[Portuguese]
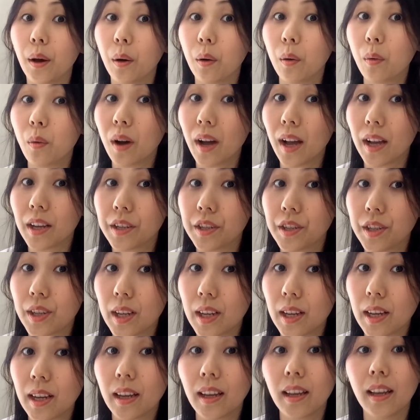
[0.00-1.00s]
O
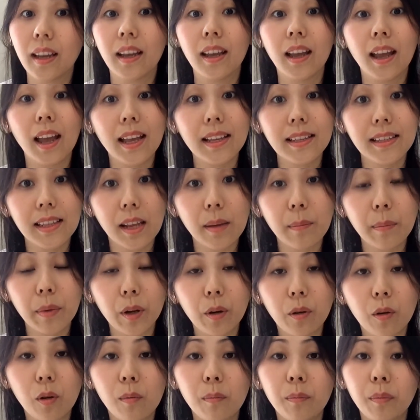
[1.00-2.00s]
hashi é
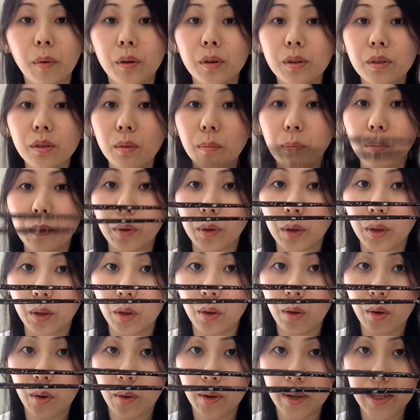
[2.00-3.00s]
sempre composto por
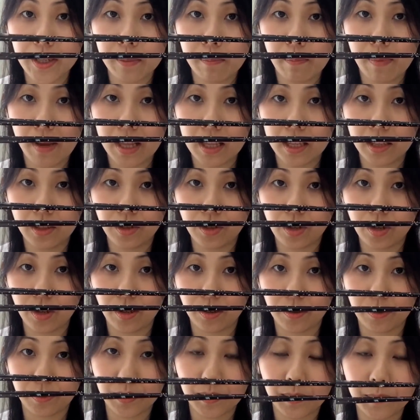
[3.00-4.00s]
dois
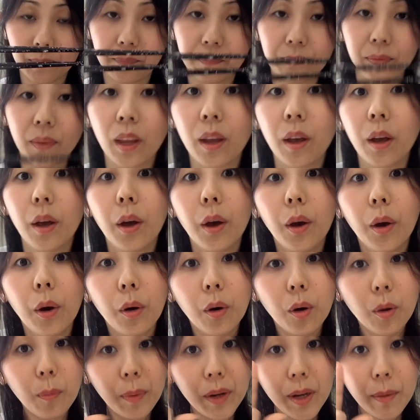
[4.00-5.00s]
palitinhos.
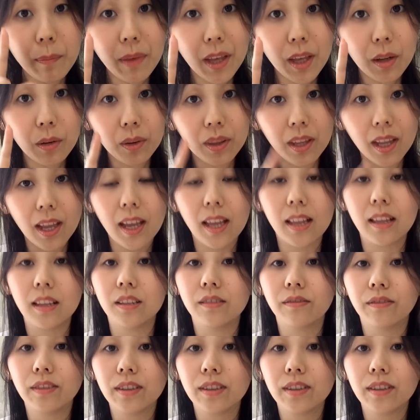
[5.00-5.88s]
O primeiro deles,